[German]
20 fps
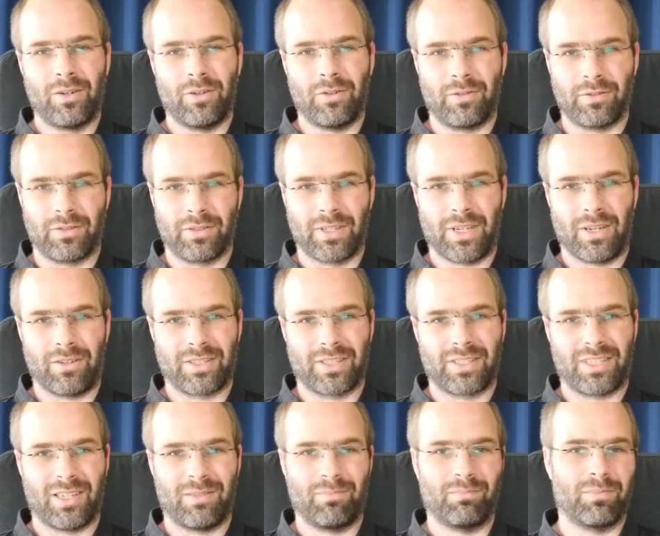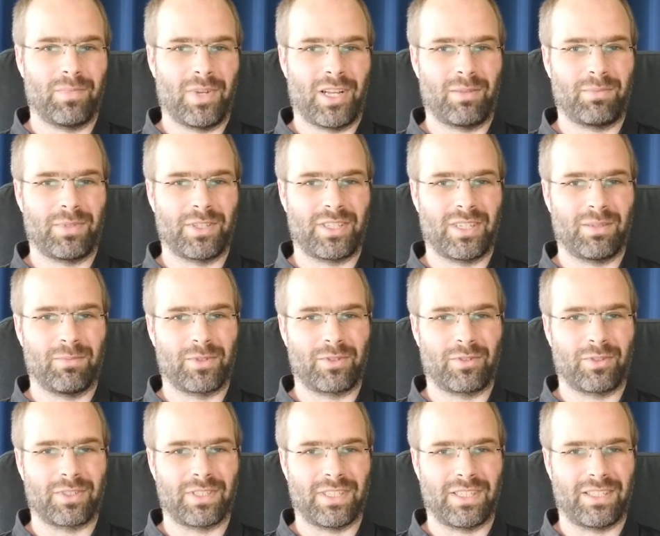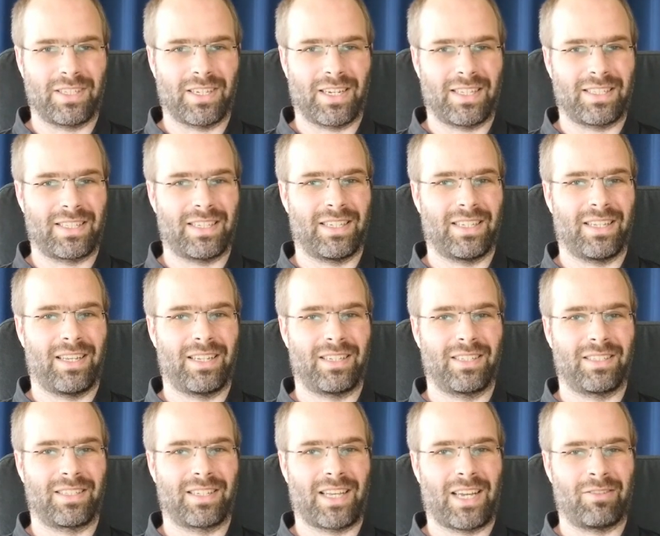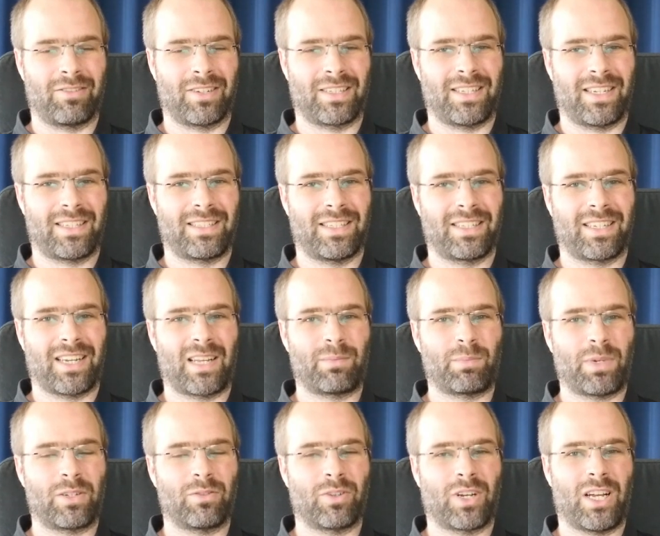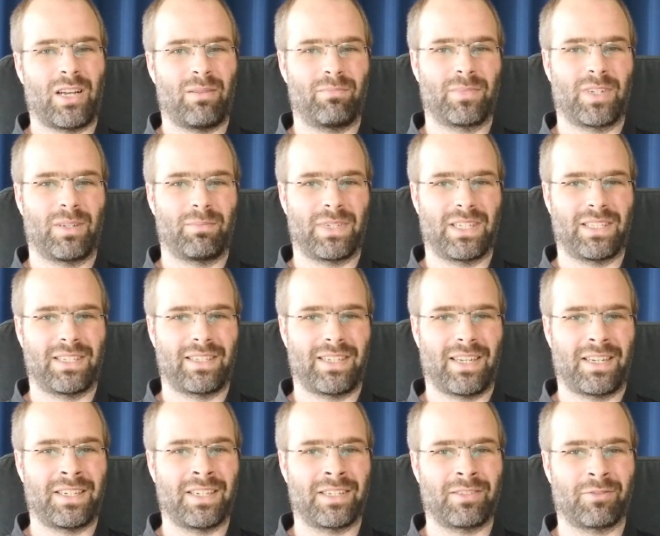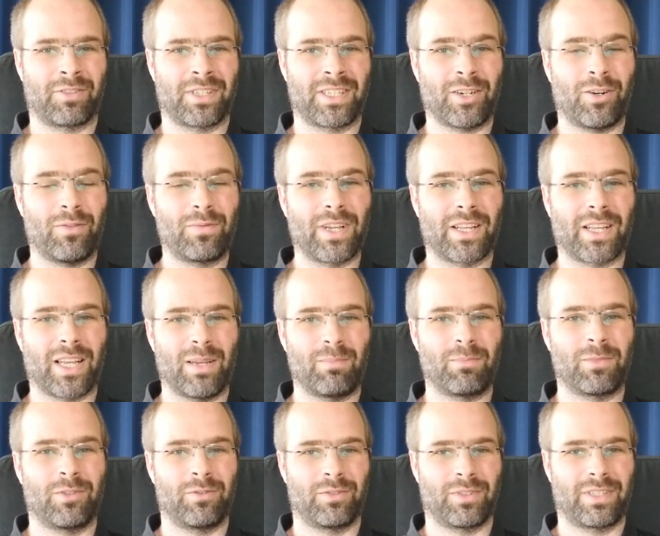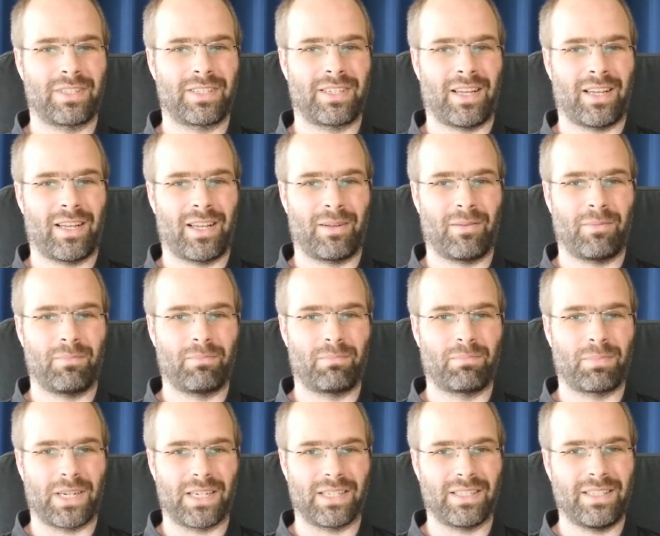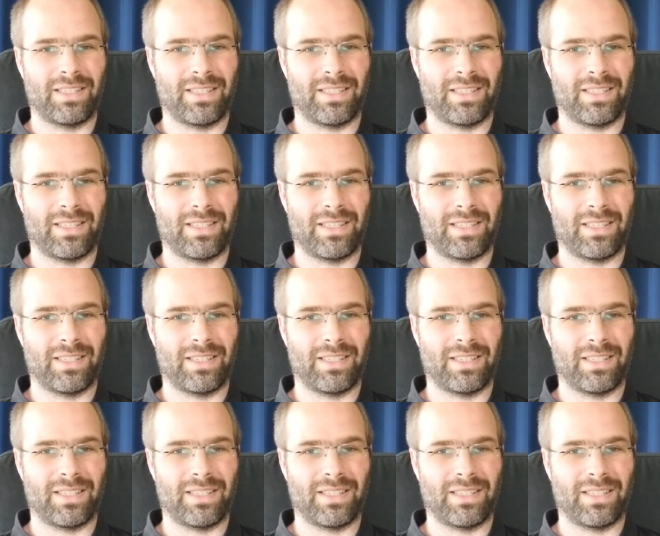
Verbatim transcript: Und außerdem habe ich immer noch ein Interesse an 360-Grad-Panoramen, habe diese Technik noch nicht aufgegeben und da bringt